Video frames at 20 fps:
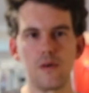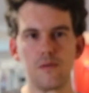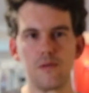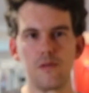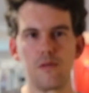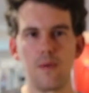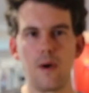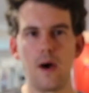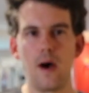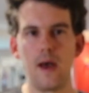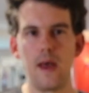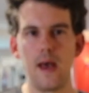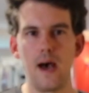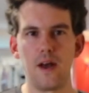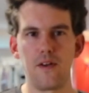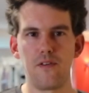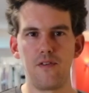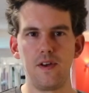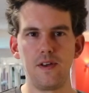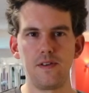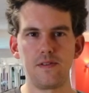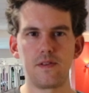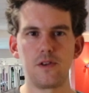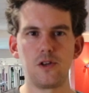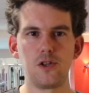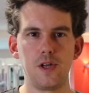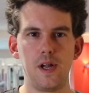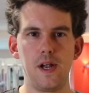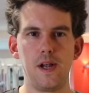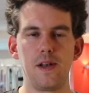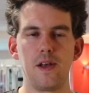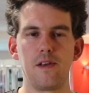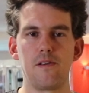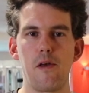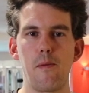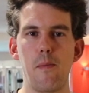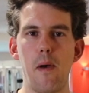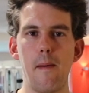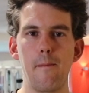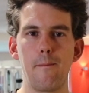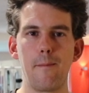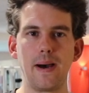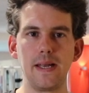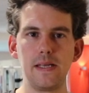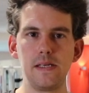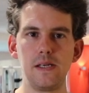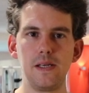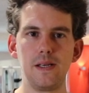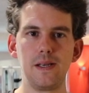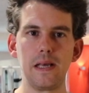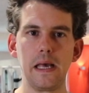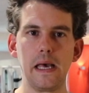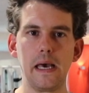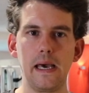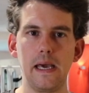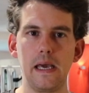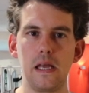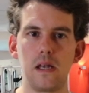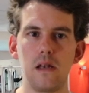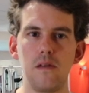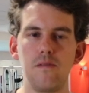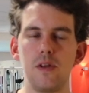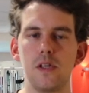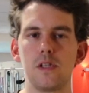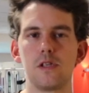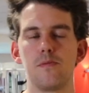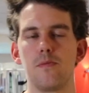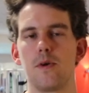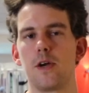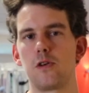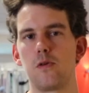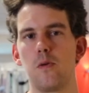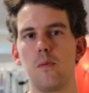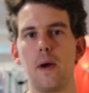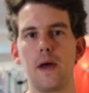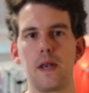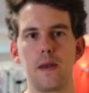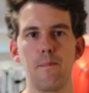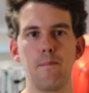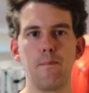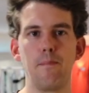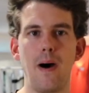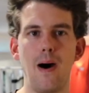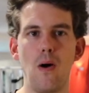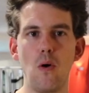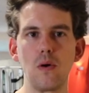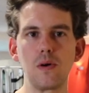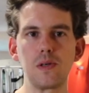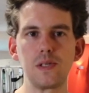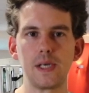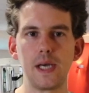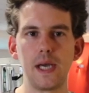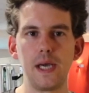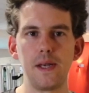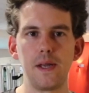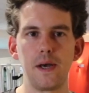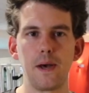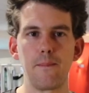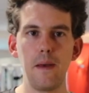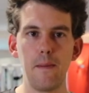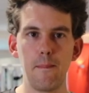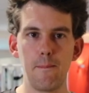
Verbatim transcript: und zwar er hat festgestellt, dass er bei manchen Geräten, wie zum Beispiel bei dem Bauchtrainer,